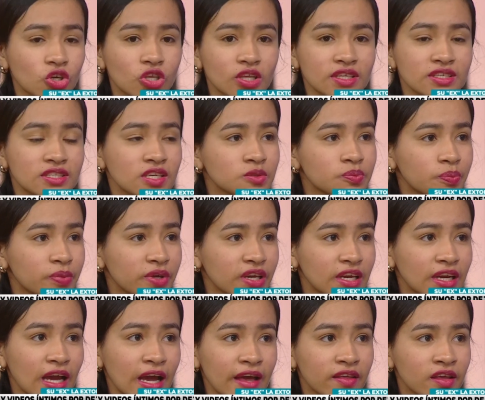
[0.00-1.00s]

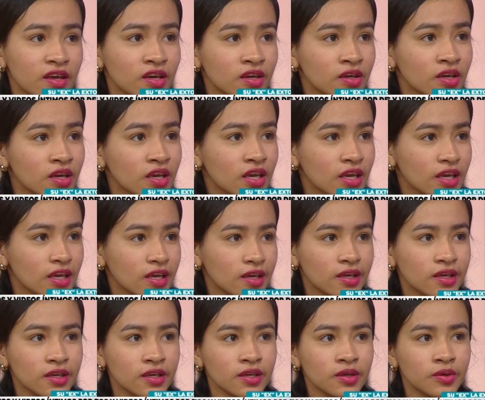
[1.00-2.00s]
desesperada
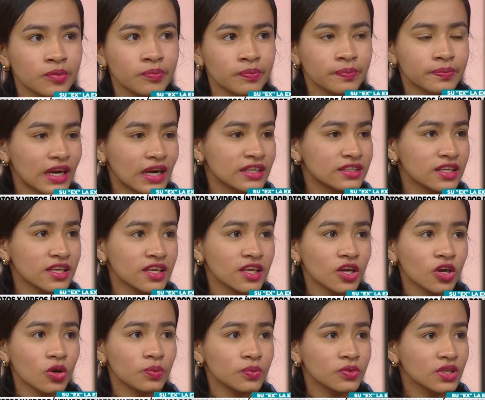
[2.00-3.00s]
em, traté de
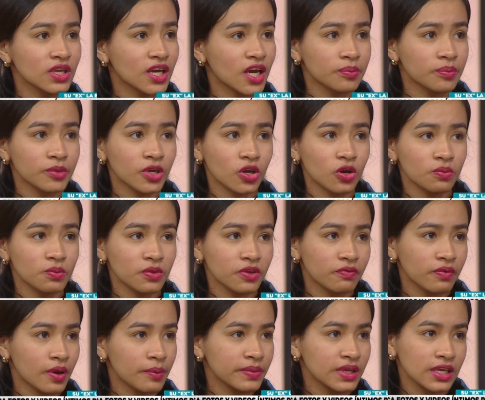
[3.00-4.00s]
comunicarme con mi
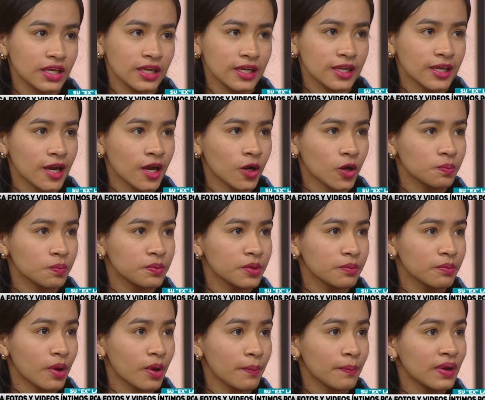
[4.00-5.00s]
familia, con mi
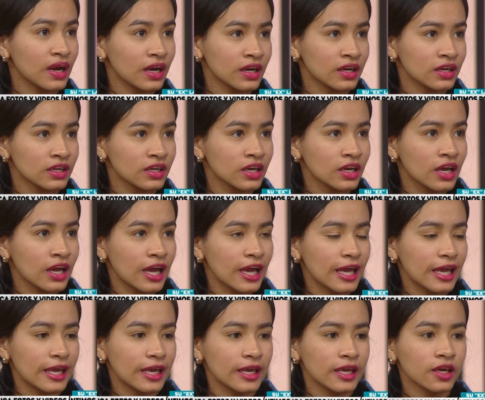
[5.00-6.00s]
mamá.
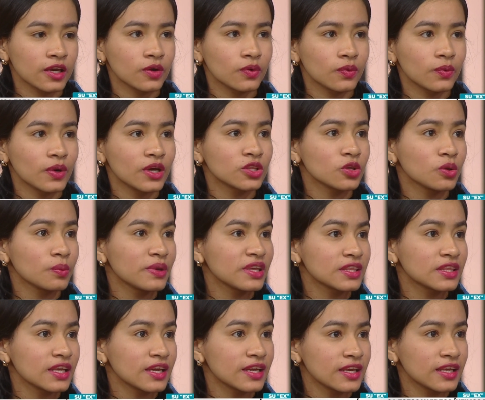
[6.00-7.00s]
Eh, cuando me
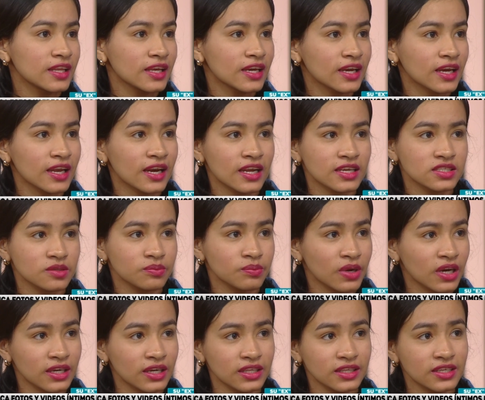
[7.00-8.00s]
enteré de que las
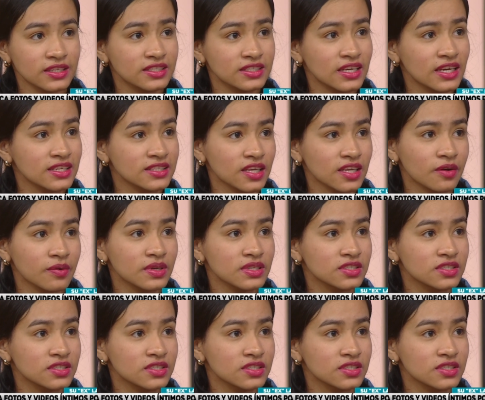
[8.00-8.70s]
imágenes ya estaban